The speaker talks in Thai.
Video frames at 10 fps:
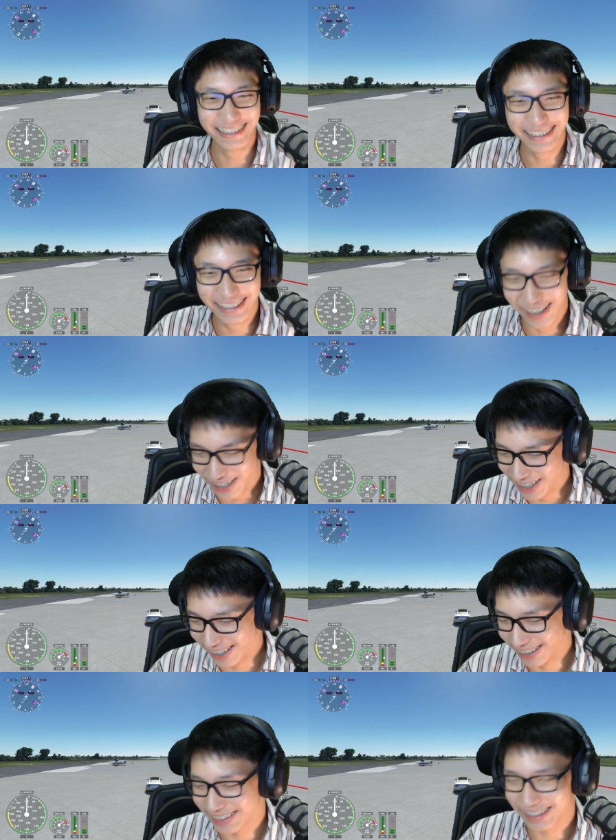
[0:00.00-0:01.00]
เฮ้ย
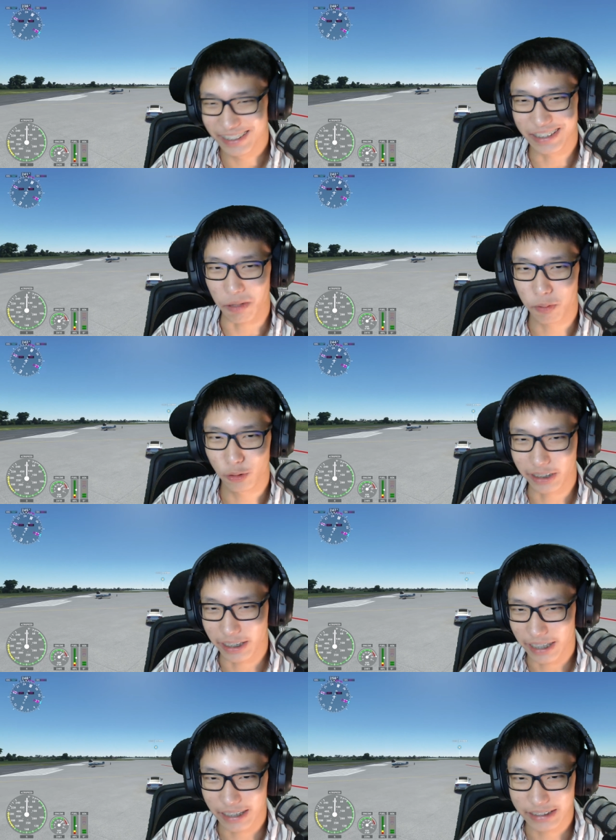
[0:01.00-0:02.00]
จากผู้ใช้
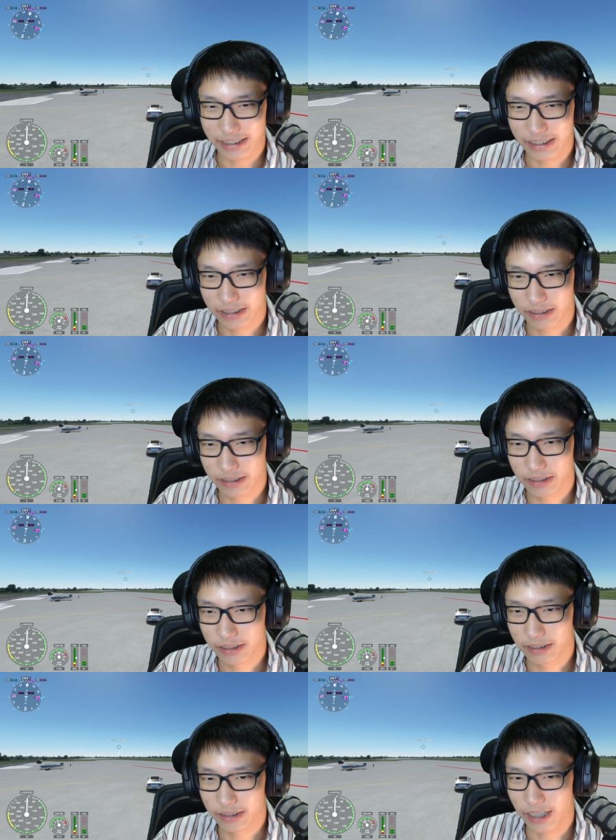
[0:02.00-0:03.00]
งานจริง
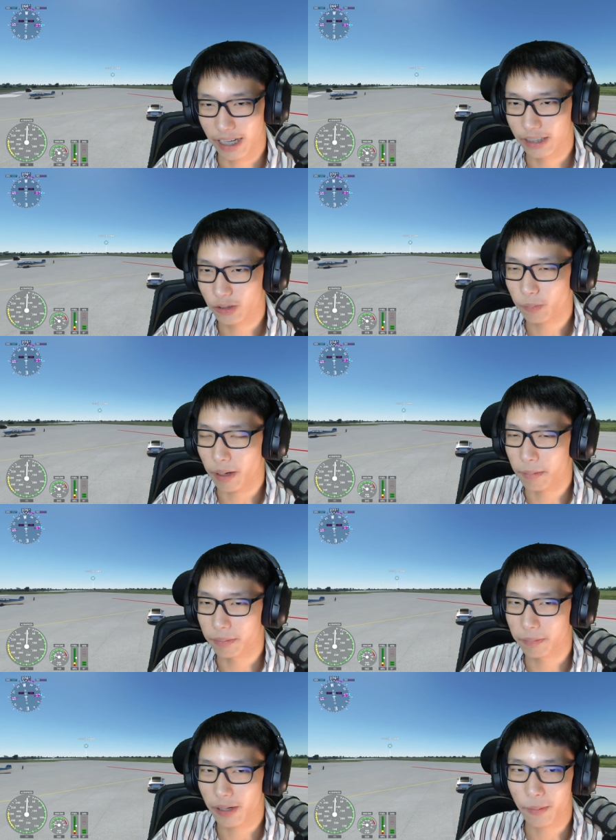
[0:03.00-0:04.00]
ต้นปาล์ม
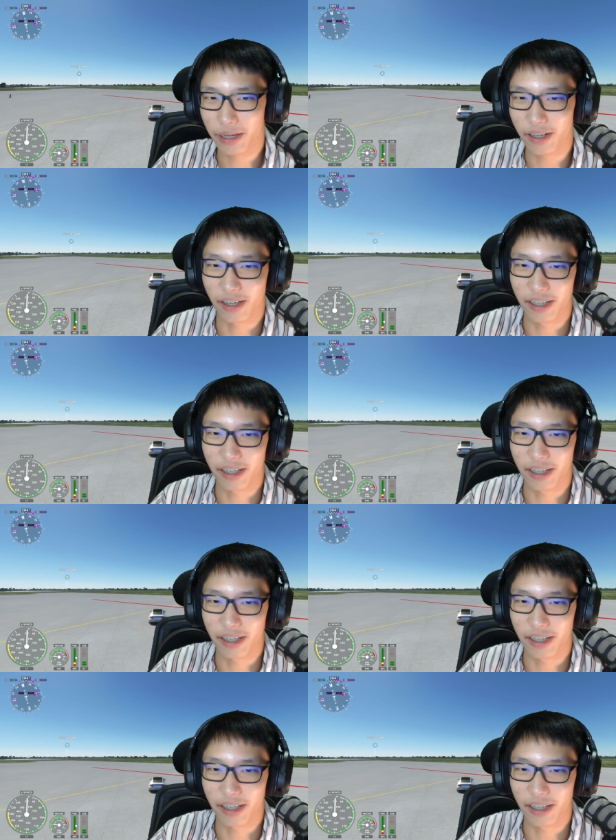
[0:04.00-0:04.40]
เข้ามาแล้วเหรอ